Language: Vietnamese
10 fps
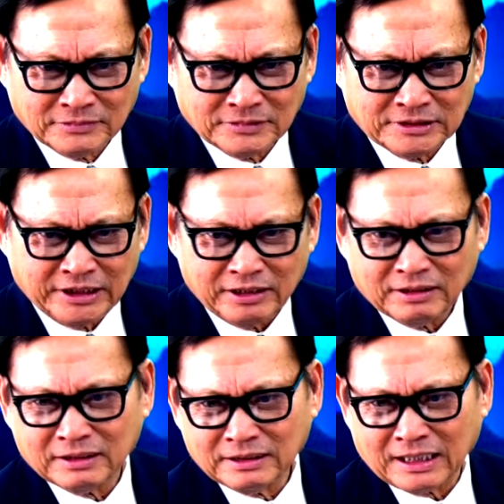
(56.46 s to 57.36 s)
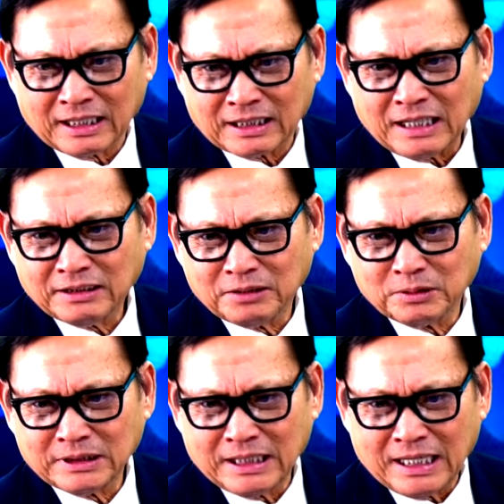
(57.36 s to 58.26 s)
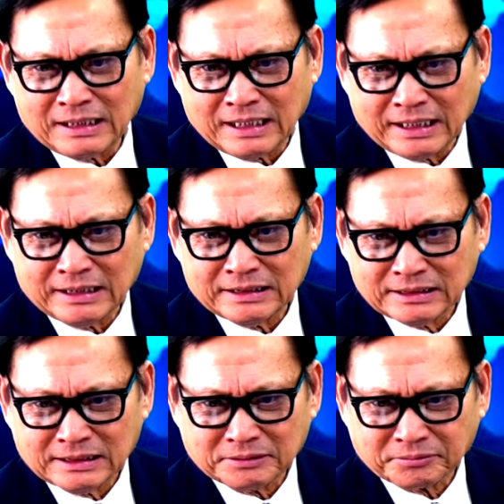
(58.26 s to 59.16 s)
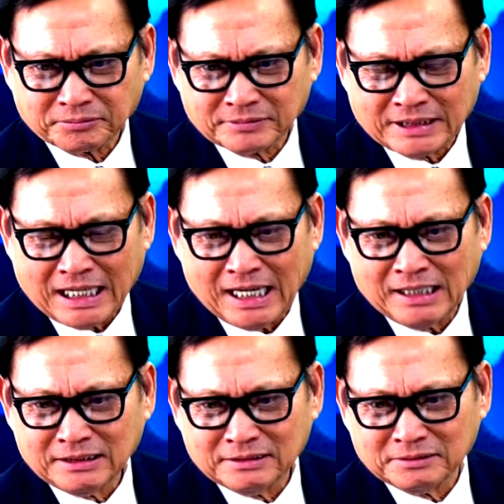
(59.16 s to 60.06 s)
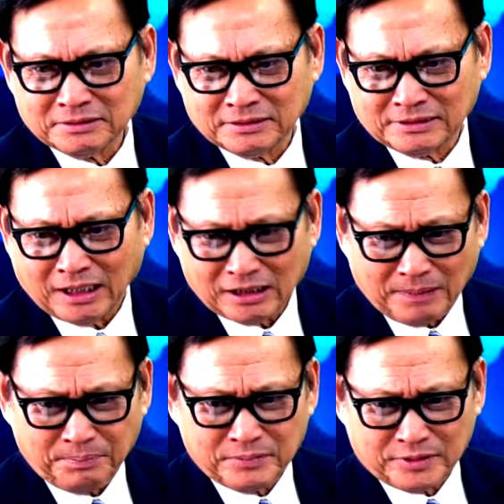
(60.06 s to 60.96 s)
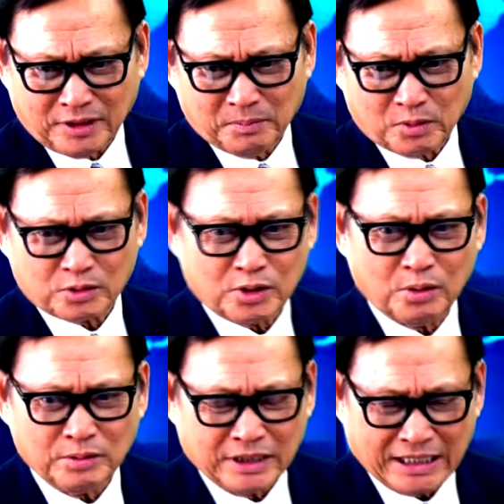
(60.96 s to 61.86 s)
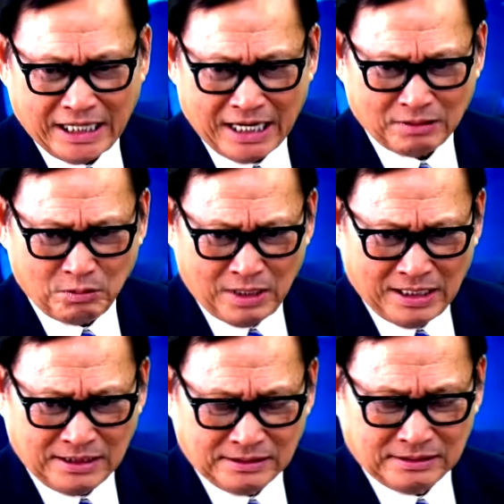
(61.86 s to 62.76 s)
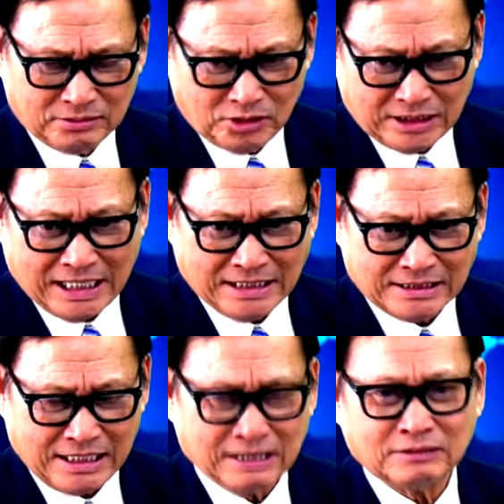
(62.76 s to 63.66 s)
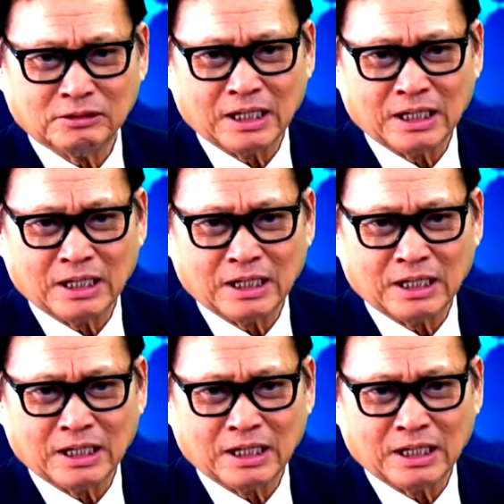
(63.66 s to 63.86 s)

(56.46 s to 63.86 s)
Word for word: lý do là các cái quốc gia này à, đã trợ cấp cho một số những cái hàng hóa xuất cảng sang Hoa